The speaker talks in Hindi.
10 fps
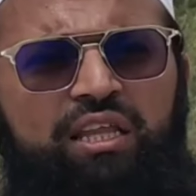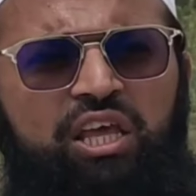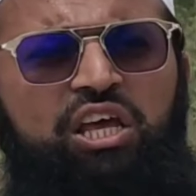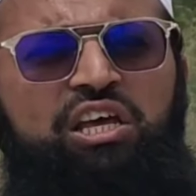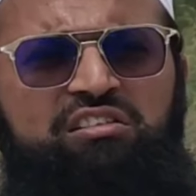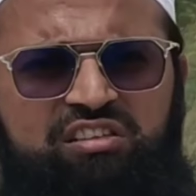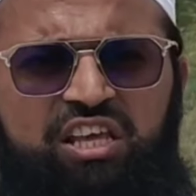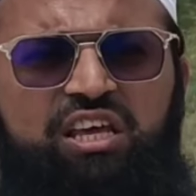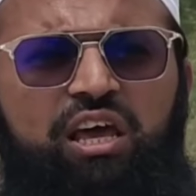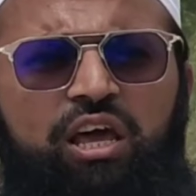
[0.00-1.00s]
ने
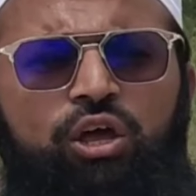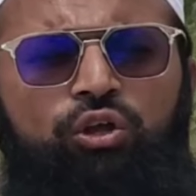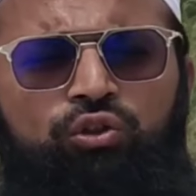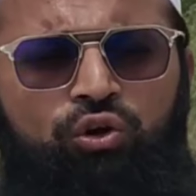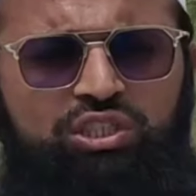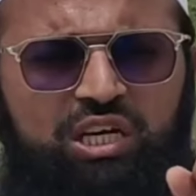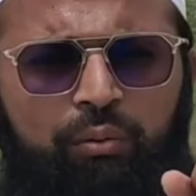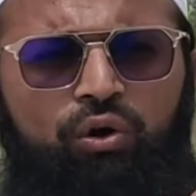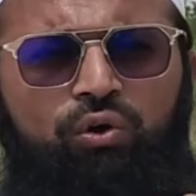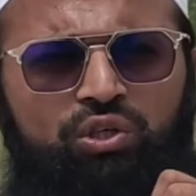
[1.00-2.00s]
सी के दो
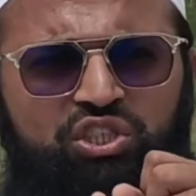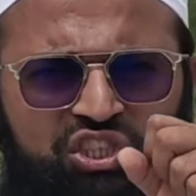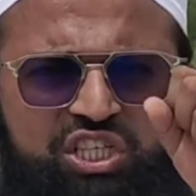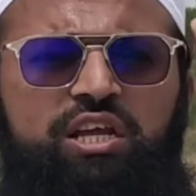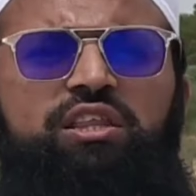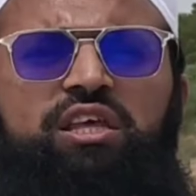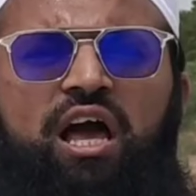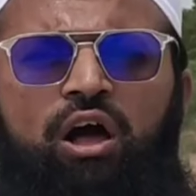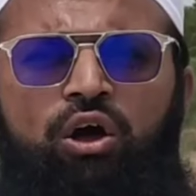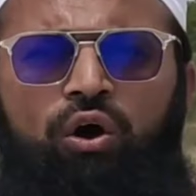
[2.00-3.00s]
जबड़ों को चीर
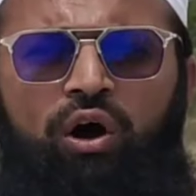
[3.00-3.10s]
दिया